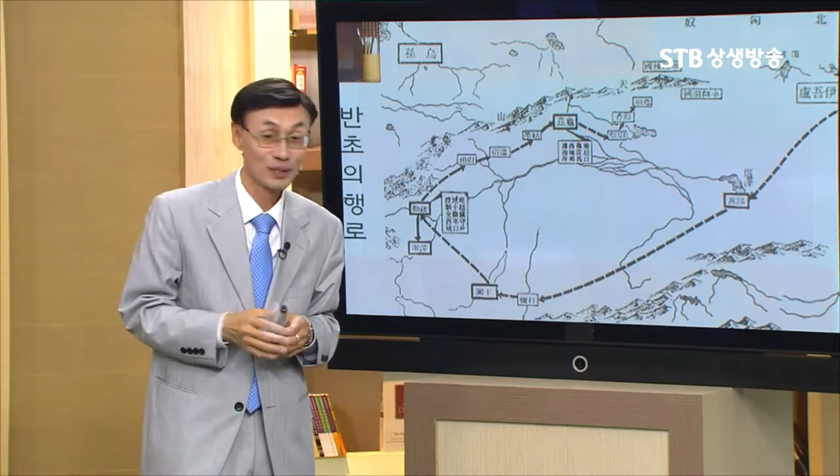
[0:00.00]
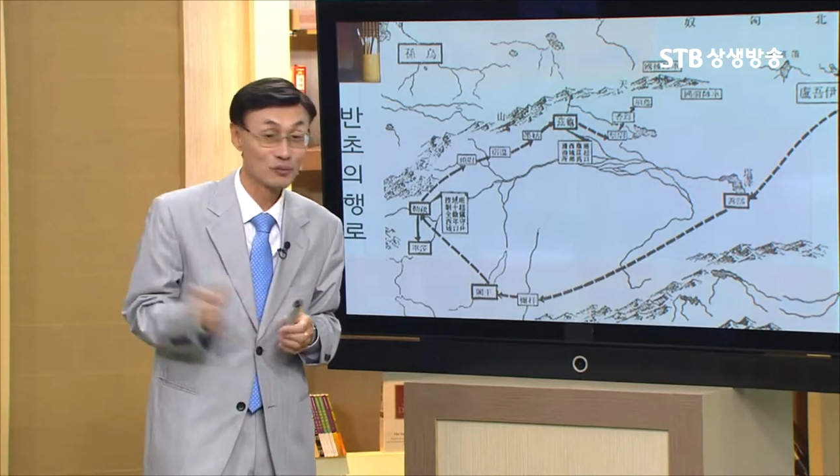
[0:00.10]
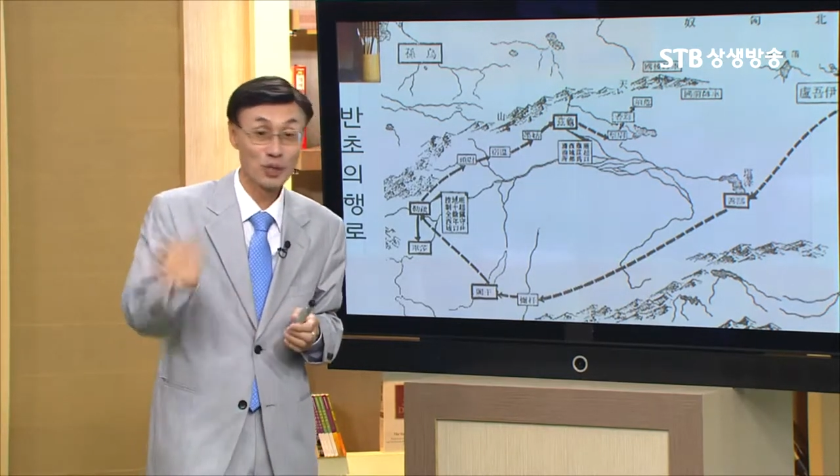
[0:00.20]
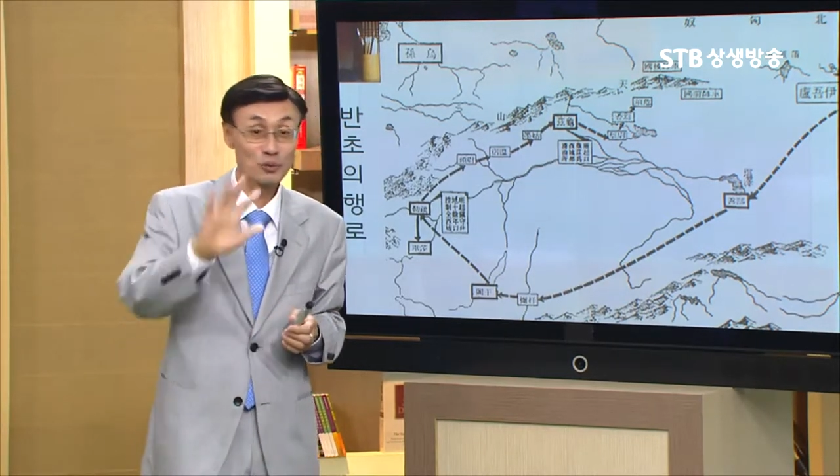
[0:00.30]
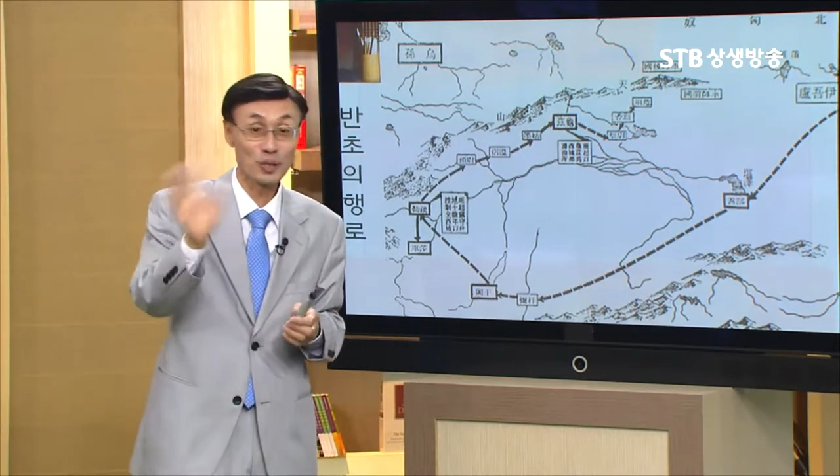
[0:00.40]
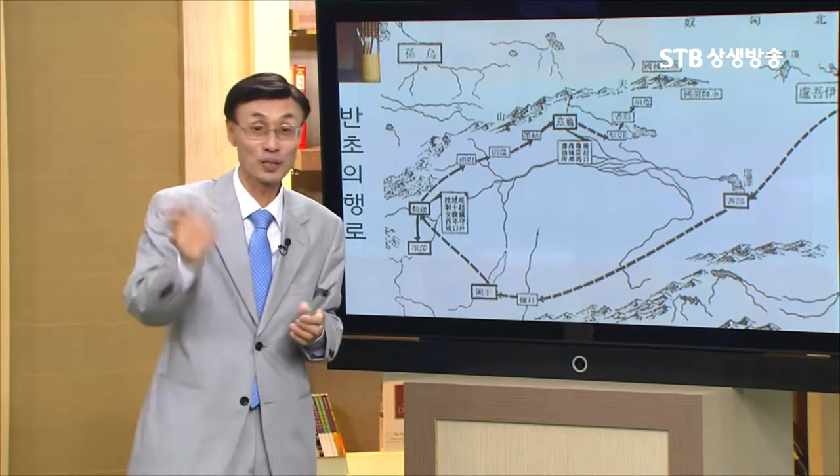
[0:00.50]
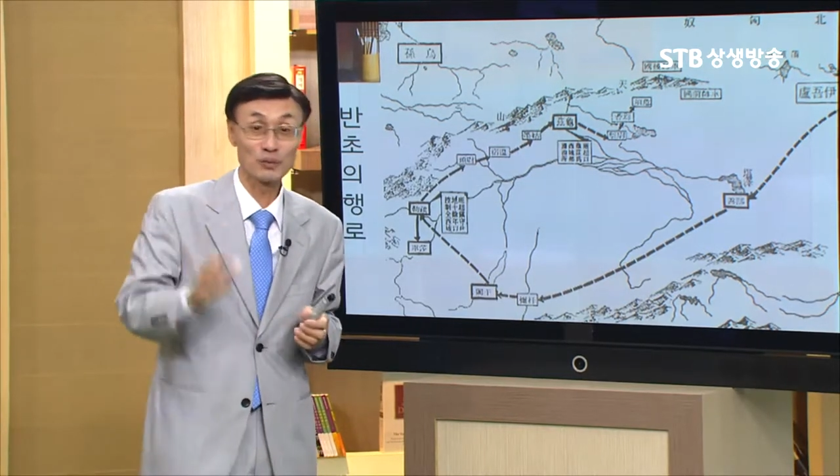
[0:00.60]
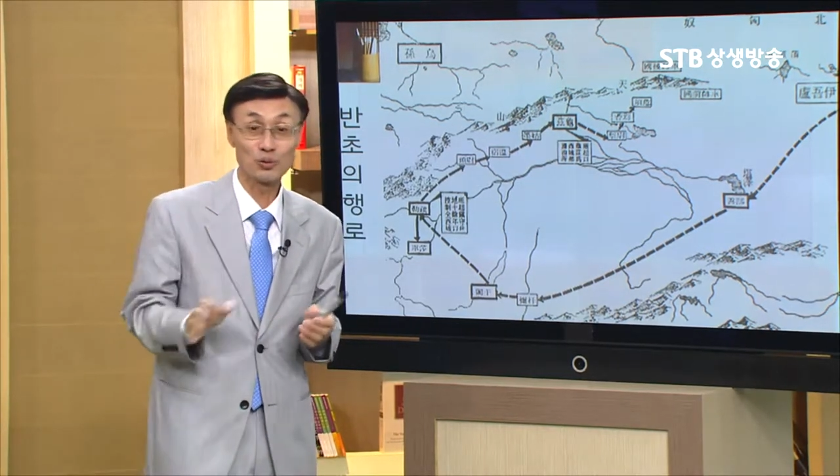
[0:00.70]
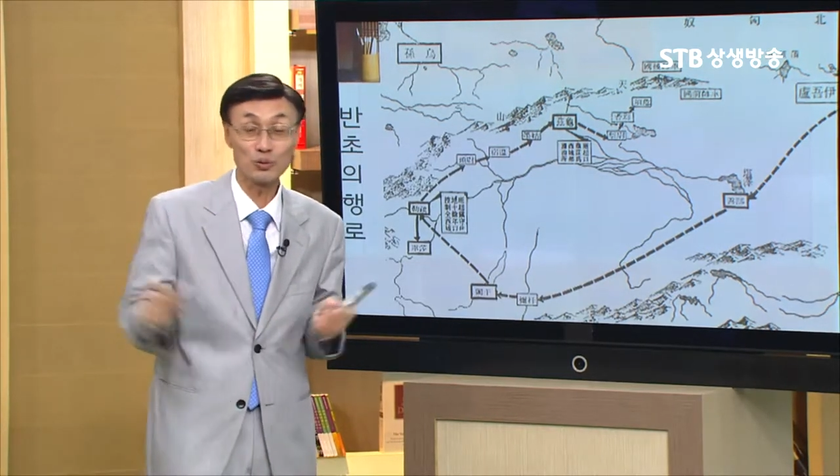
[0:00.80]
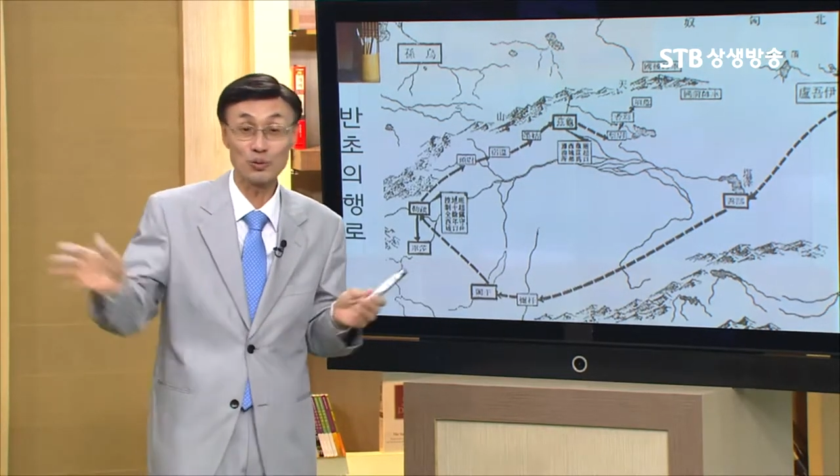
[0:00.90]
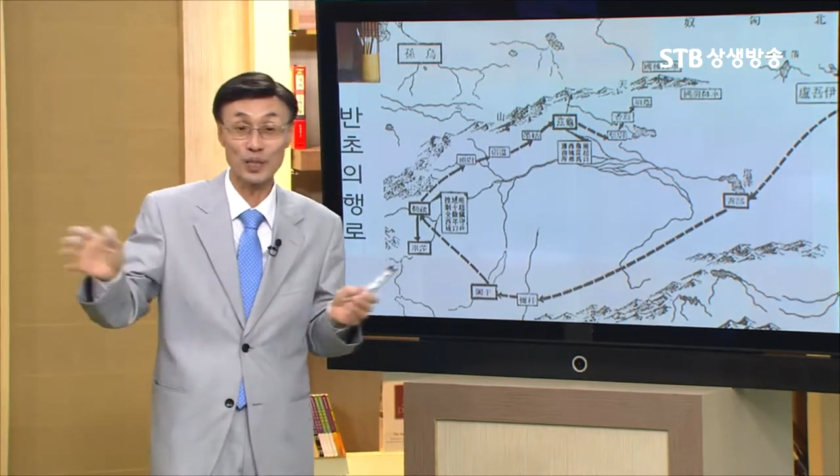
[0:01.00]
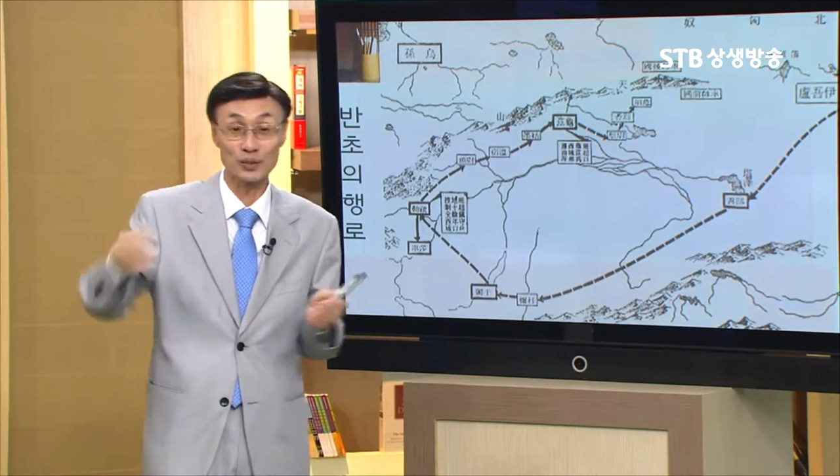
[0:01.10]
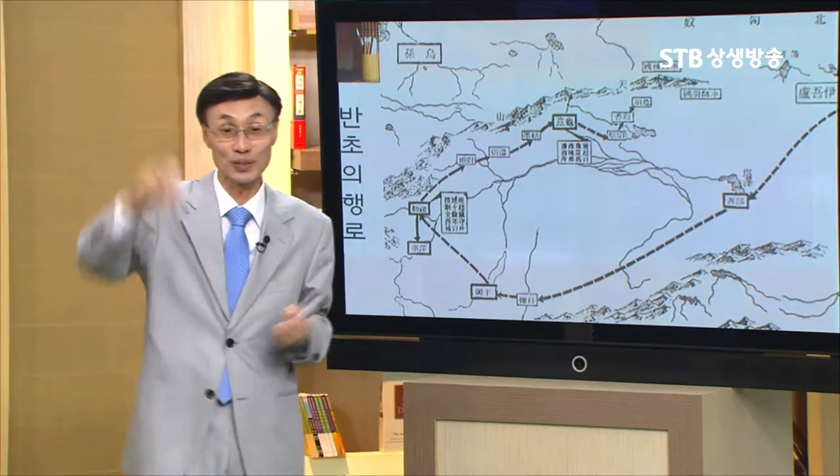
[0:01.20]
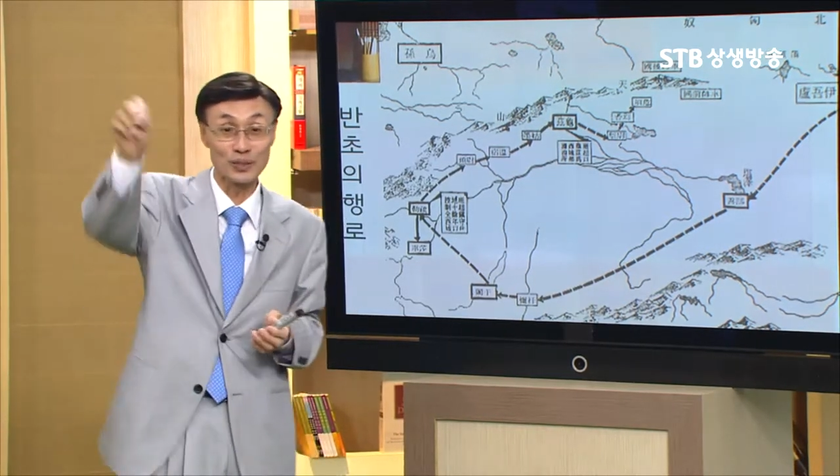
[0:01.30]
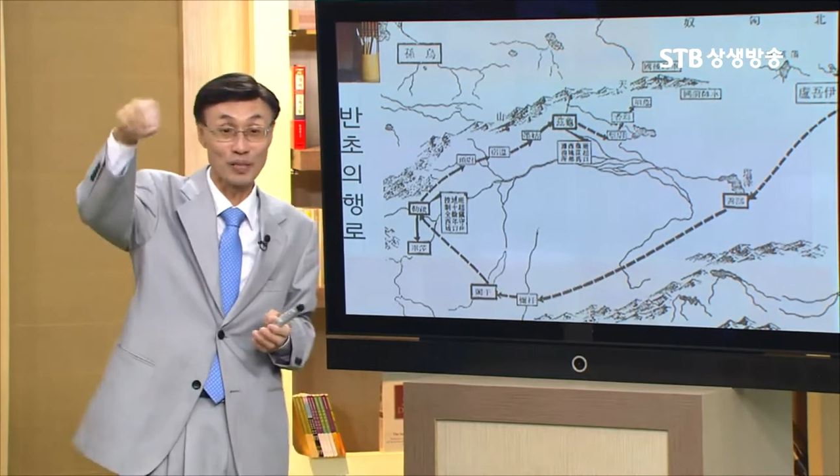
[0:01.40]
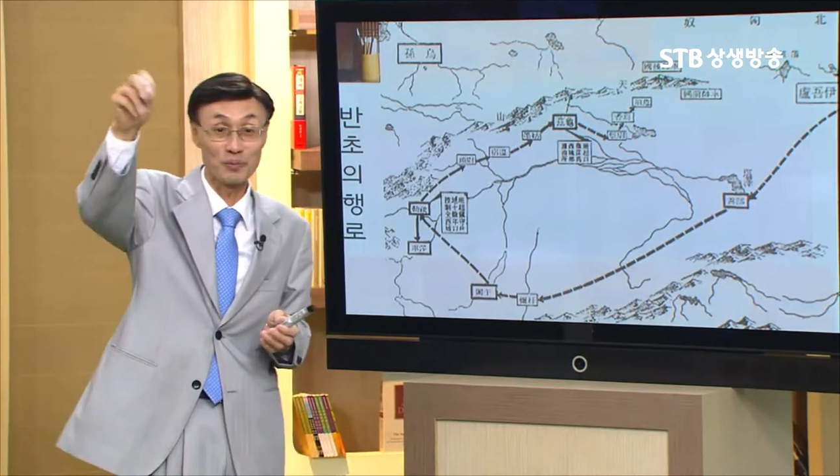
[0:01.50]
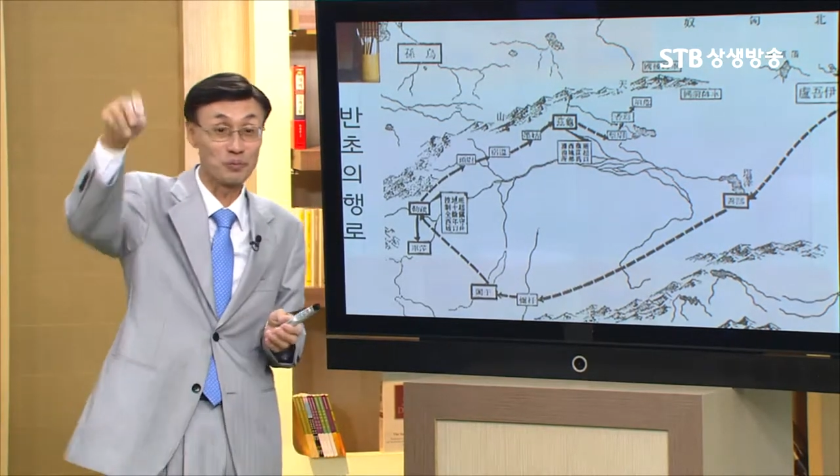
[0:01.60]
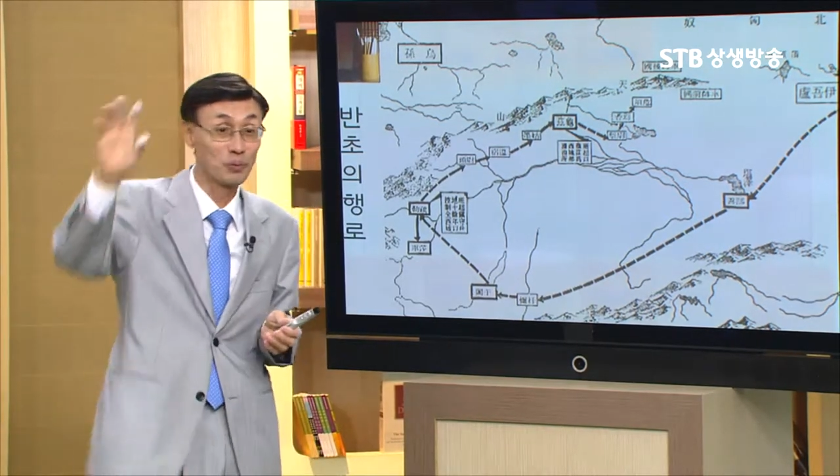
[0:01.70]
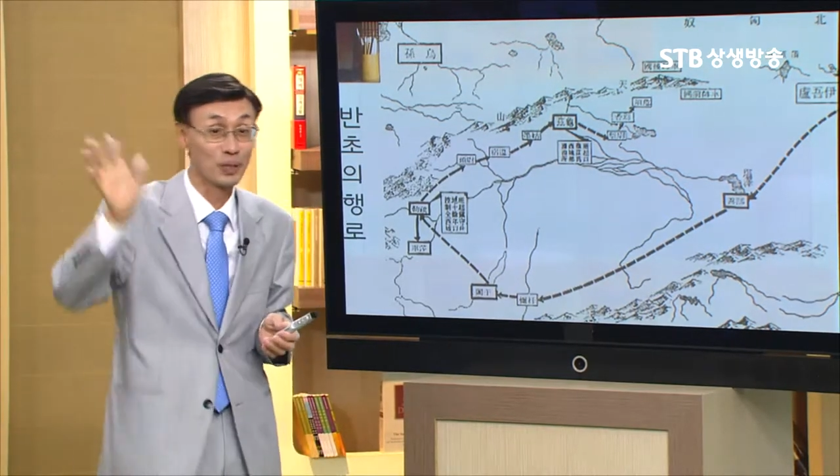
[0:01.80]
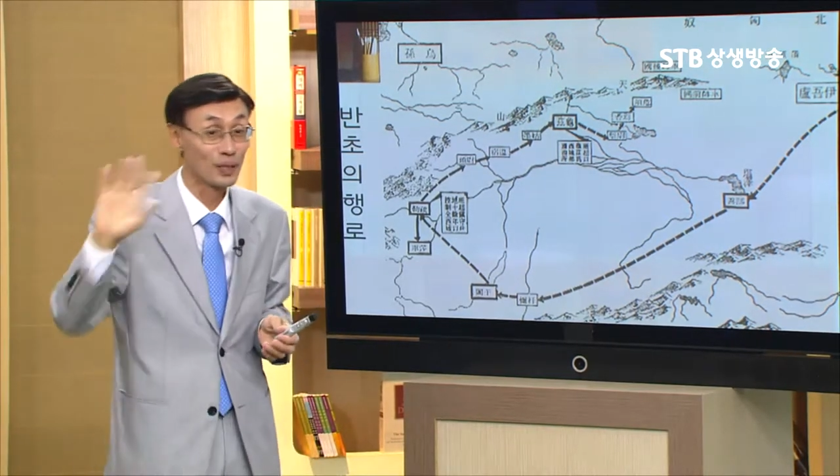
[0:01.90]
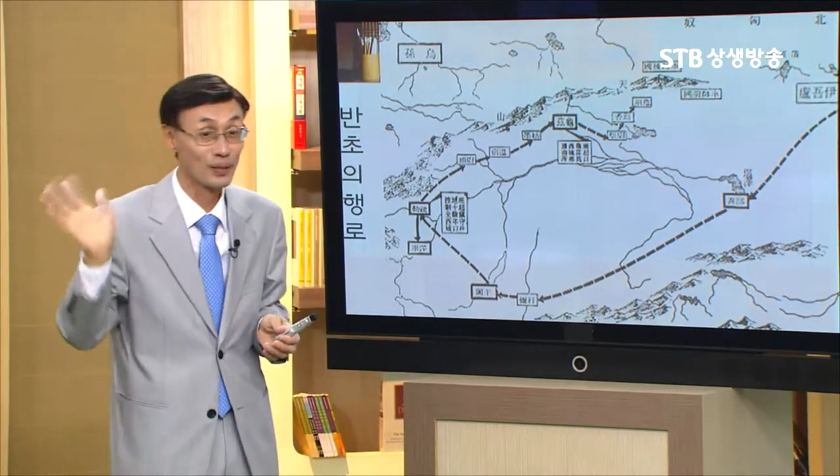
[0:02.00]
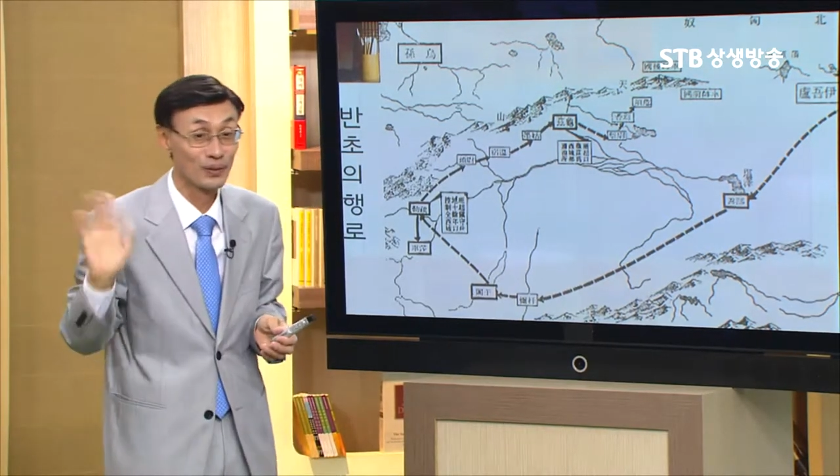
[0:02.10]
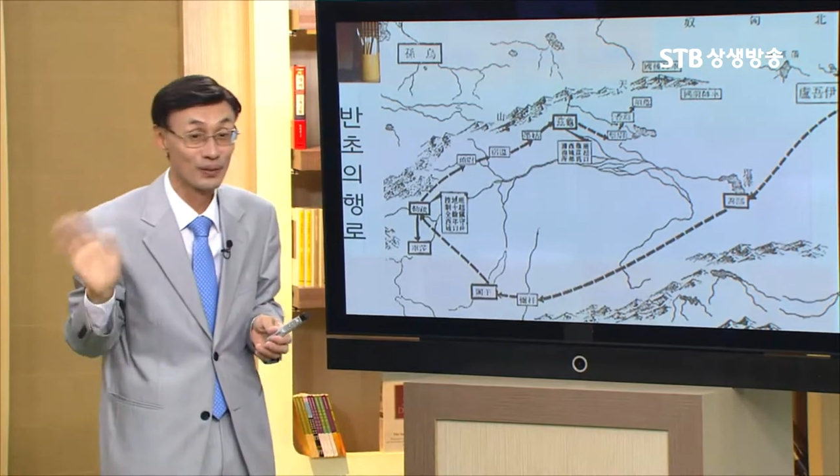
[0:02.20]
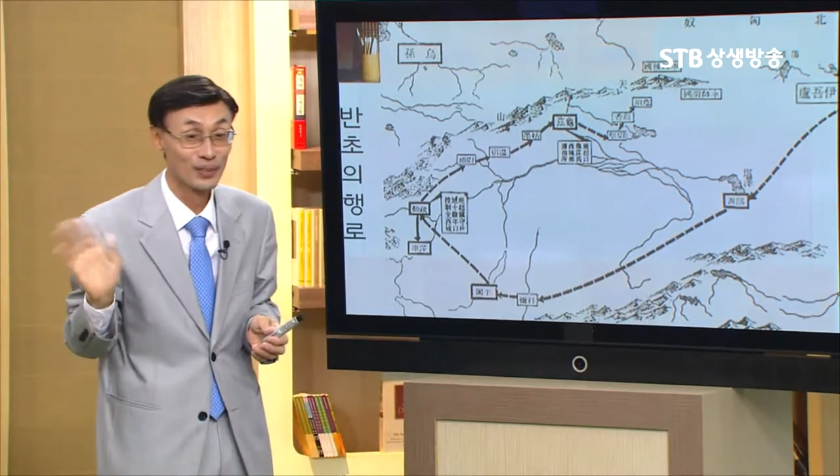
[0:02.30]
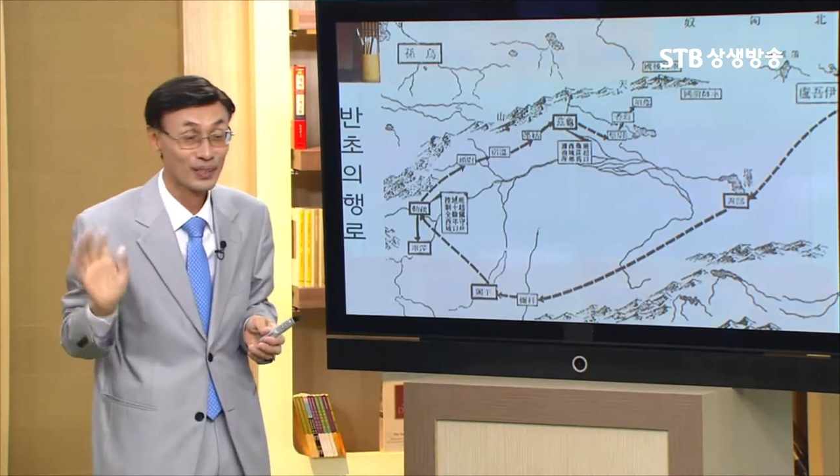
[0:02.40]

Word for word: 외국에 중국 가서 이거 하면 몰라요.